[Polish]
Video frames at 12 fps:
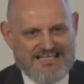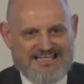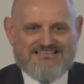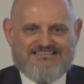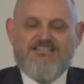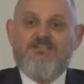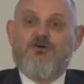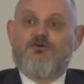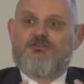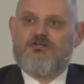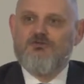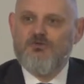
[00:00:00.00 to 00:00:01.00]

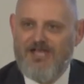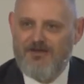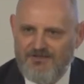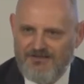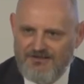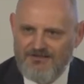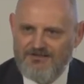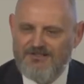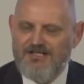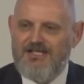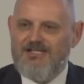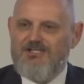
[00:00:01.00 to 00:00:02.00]
zindoktrynujemy ich
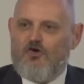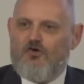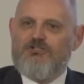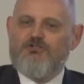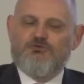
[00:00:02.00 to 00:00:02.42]
i oni już